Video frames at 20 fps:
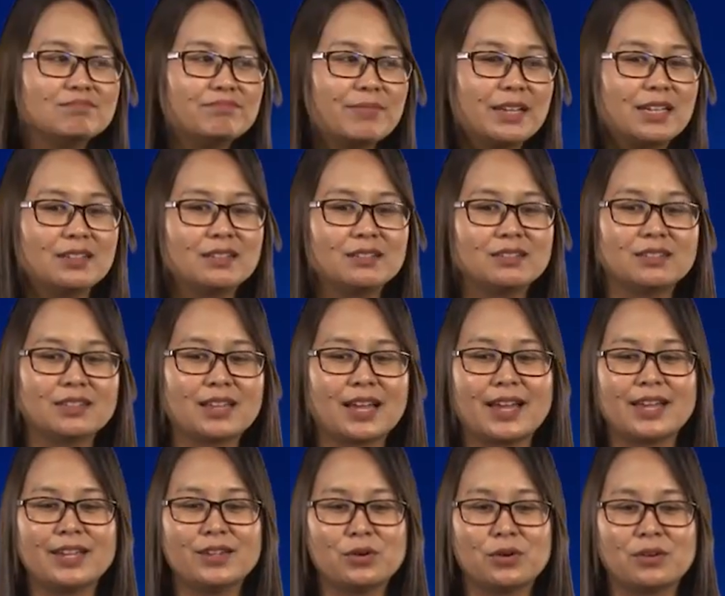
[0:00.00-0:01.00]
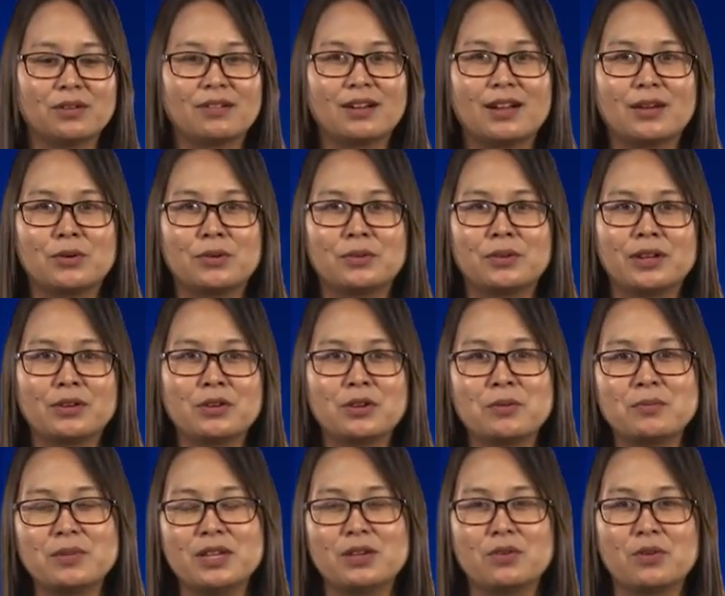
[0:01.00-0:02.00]
เป็นไทยของเราแล้วก็
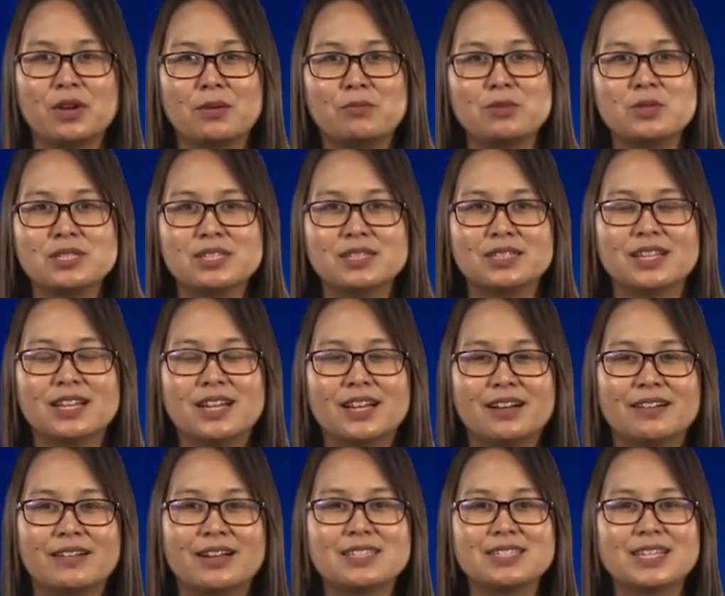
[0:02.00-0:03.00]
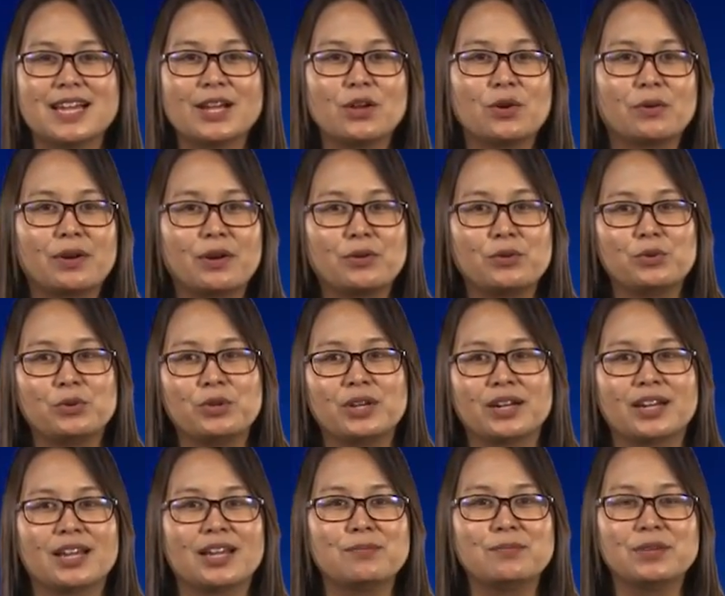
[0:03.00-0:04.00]
มีความรู้สึกรักชาติของเราอยู่อ
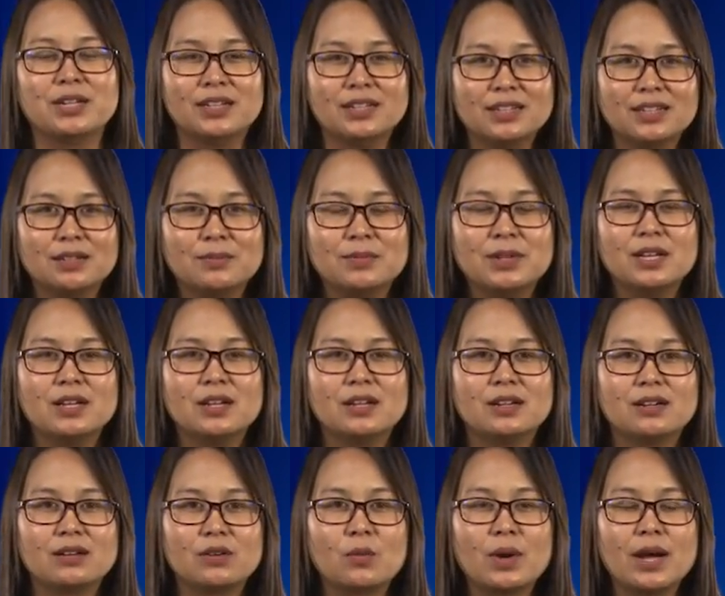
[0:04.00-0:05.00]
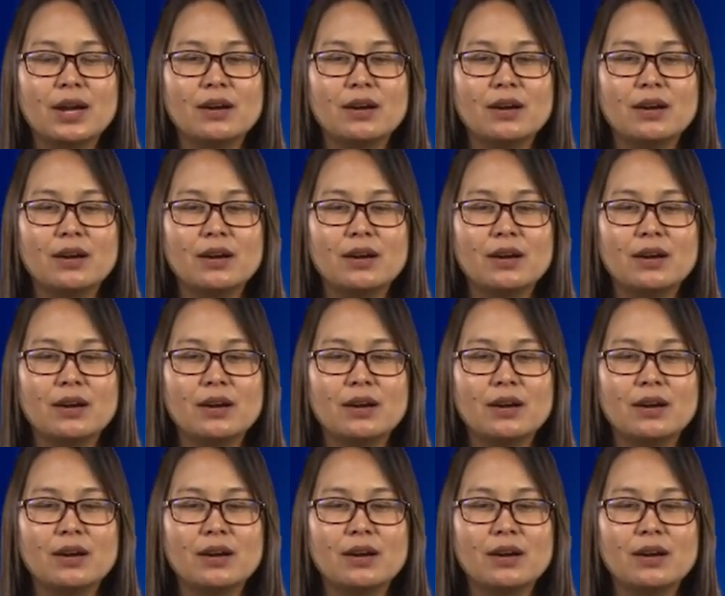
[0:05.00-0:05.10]
ย่างนั้นเหมือนเดิม หรือว่า